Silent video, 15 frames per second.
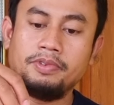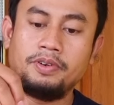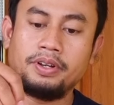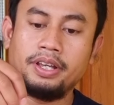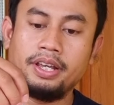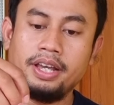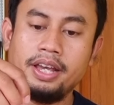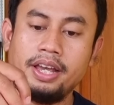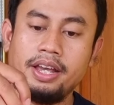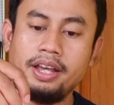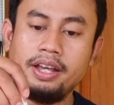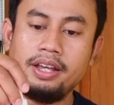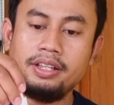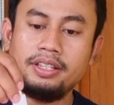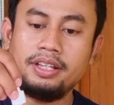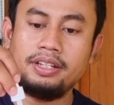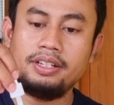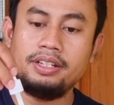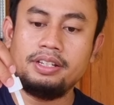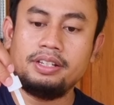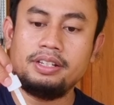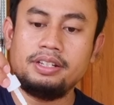oke
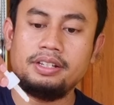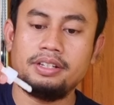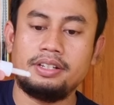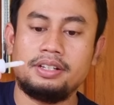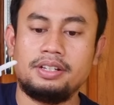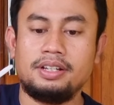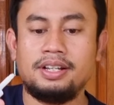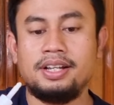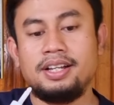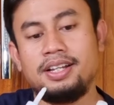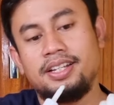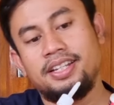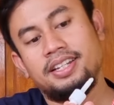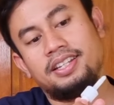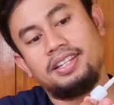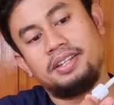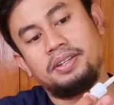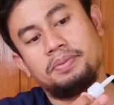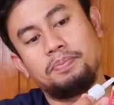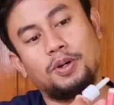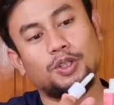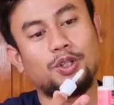jadi uh, ini
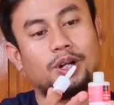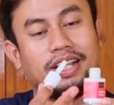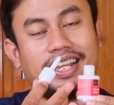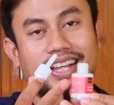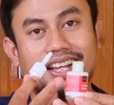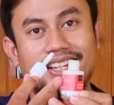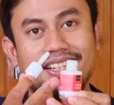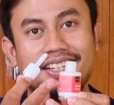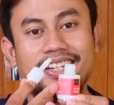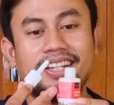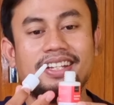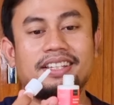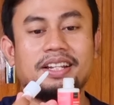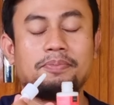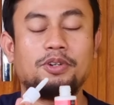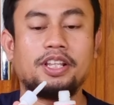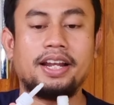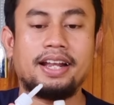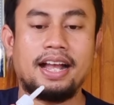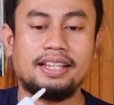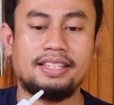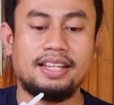botolnya ya ini terbuat
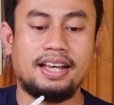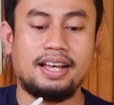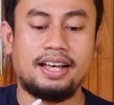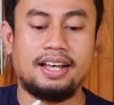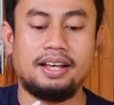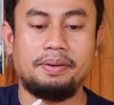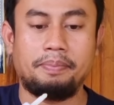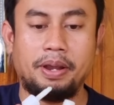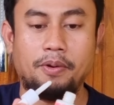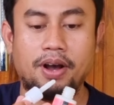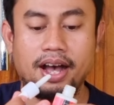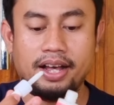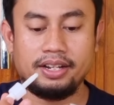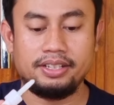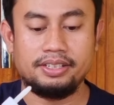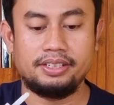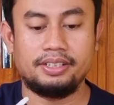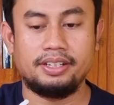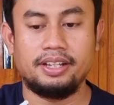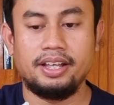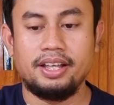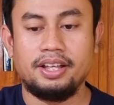dari kaca mewah nih
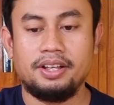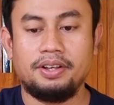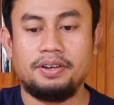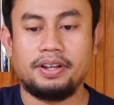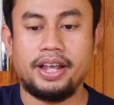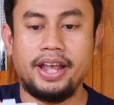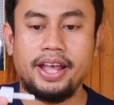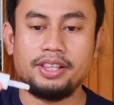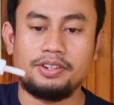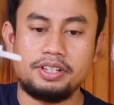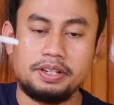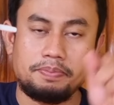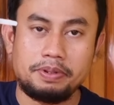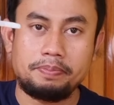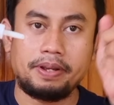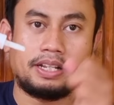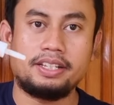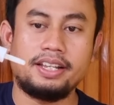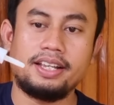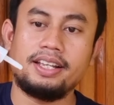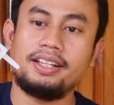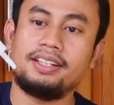oke terus ini
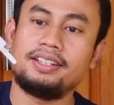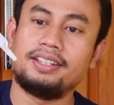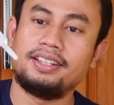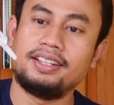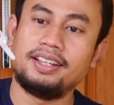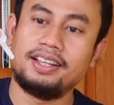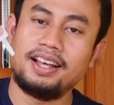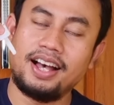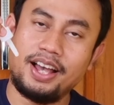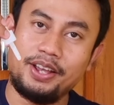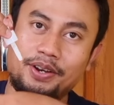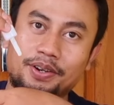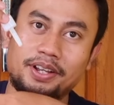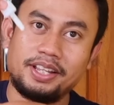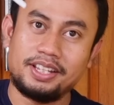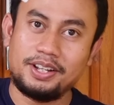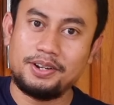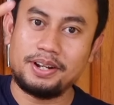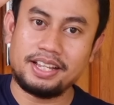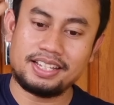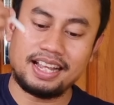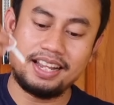pipetnya Ayo kita
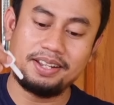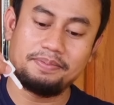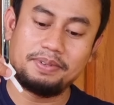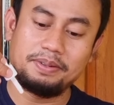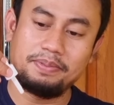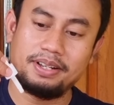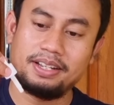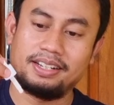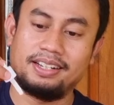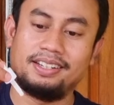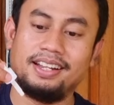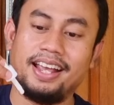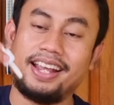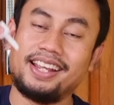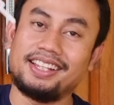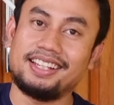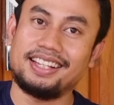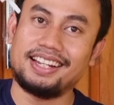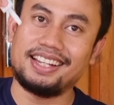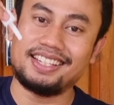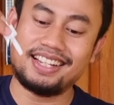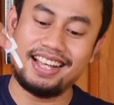oleskan teman-teman. Eh kita
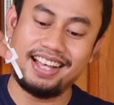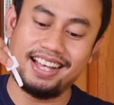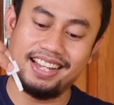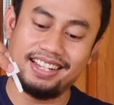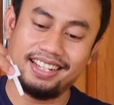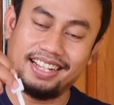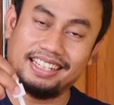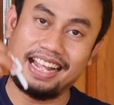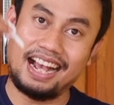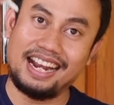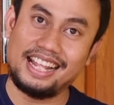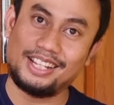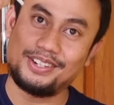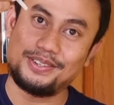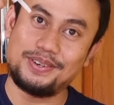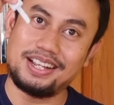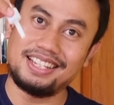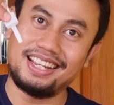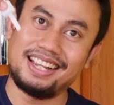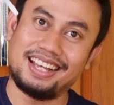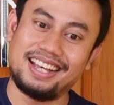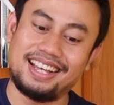teteskan ke tangan atau ke
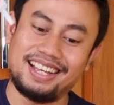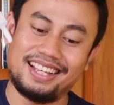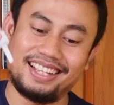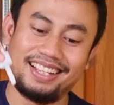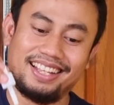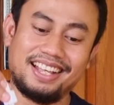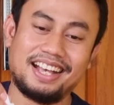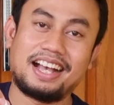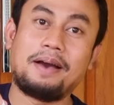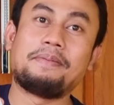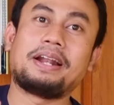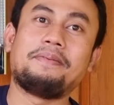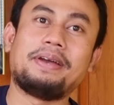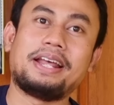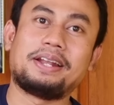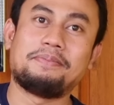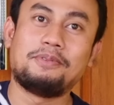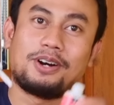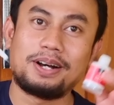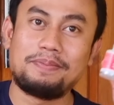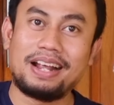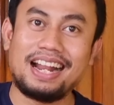wajah ya. Kameramen
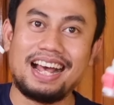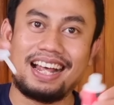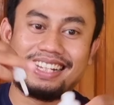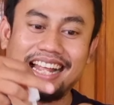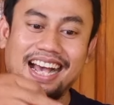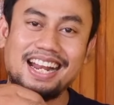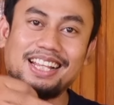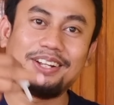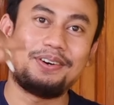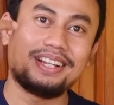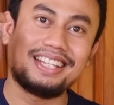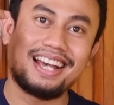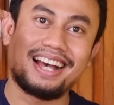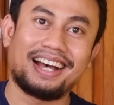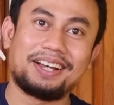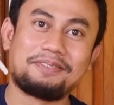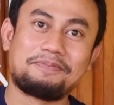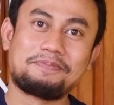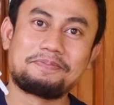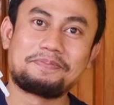mau kemana? Tangan atau wajah?